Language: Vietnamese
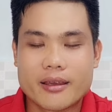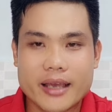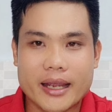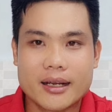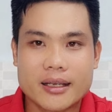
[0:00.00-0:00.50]
như
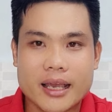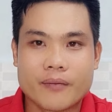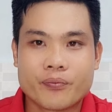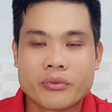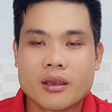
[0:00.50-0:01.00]
vậy đó cả nhà
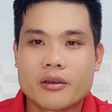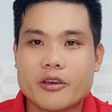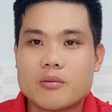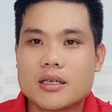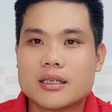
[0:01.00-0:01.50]

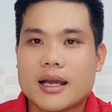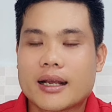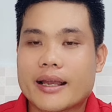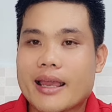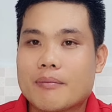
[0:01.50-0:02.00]
giống như
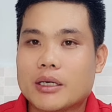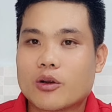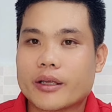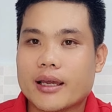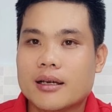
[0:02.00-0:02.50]
uh, cả nhà mình
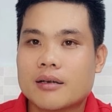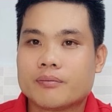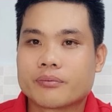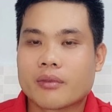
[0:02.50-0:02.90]
còn nhớ không